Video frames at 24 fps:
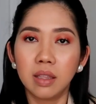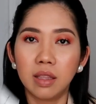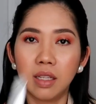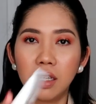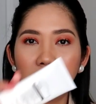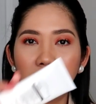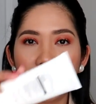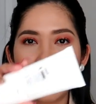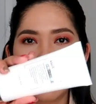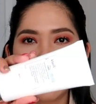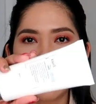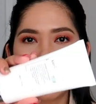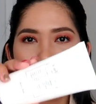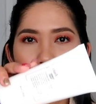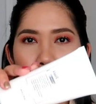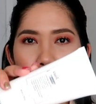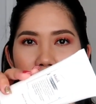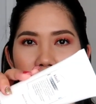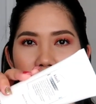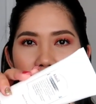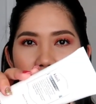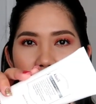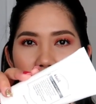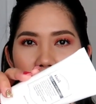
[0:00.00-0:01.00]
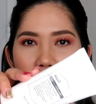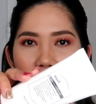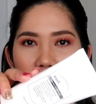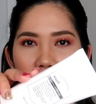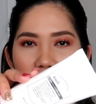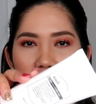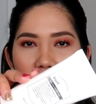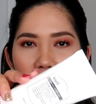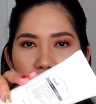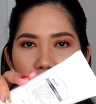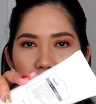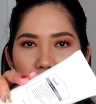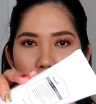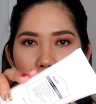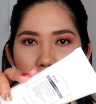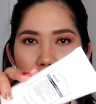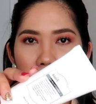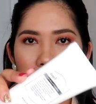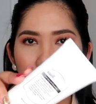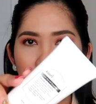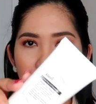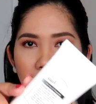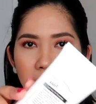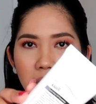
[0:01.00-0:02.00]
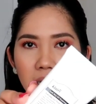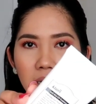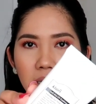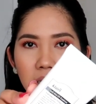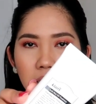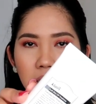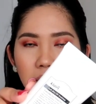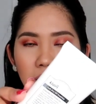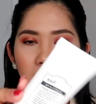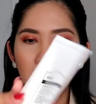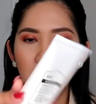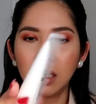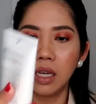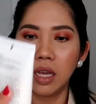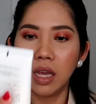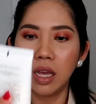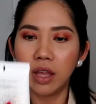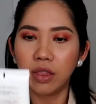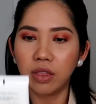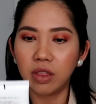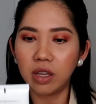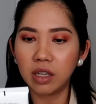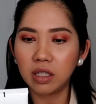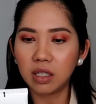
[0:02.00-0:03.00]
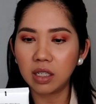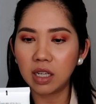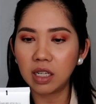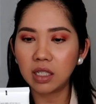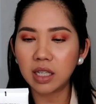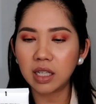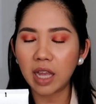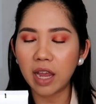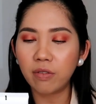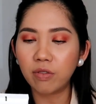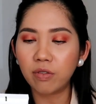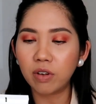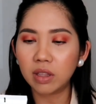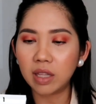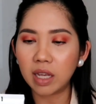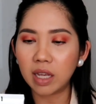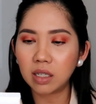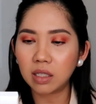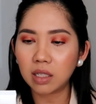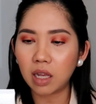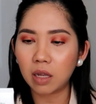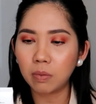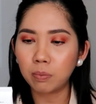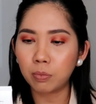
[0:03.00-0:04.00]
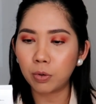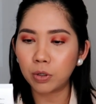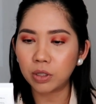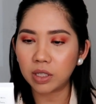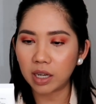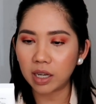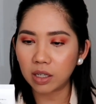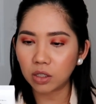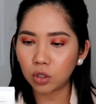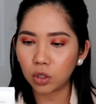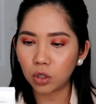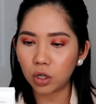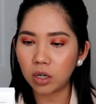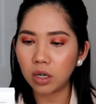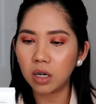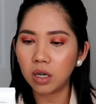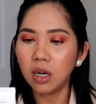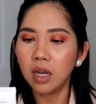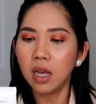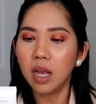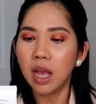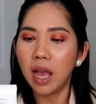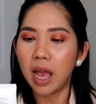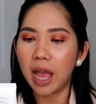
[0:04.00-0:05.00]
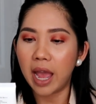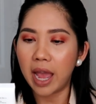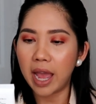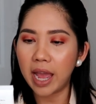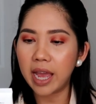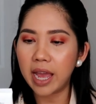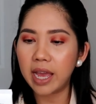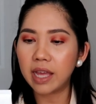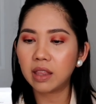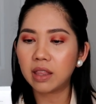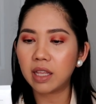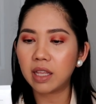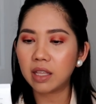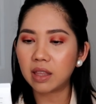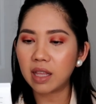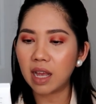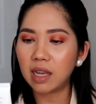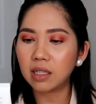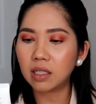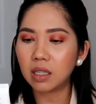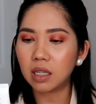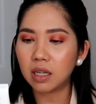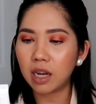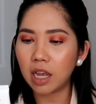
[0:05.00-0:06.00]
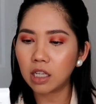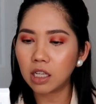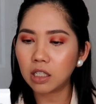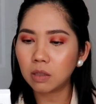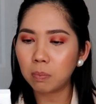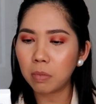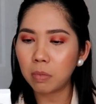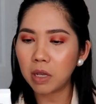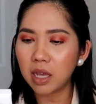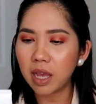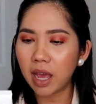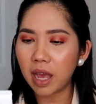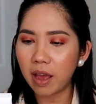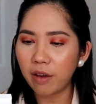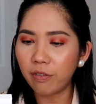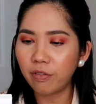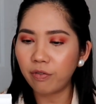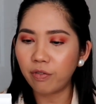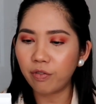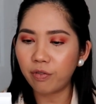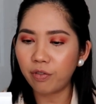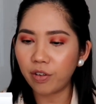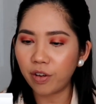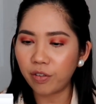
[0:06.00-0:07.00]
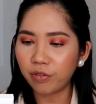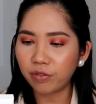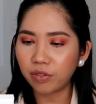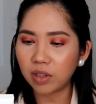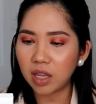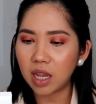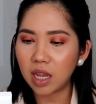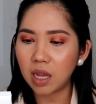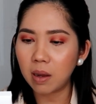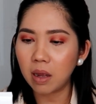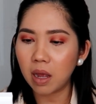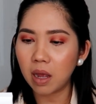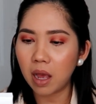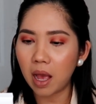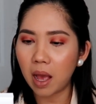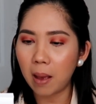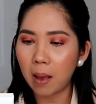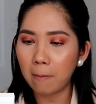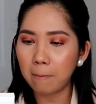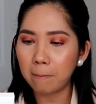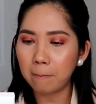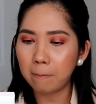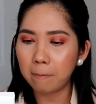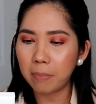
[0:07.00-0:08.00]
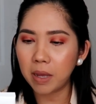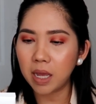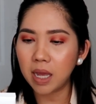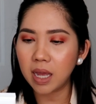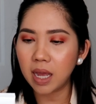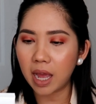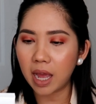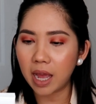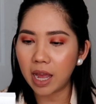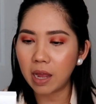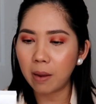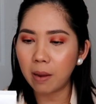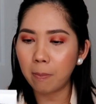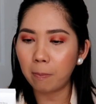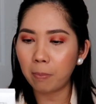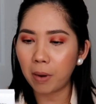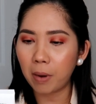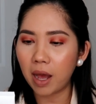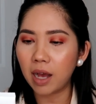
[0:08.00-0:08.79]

The second one I got is from Claire's. This is Everyday Sun Protector. And it has an SPF 50 PA++++,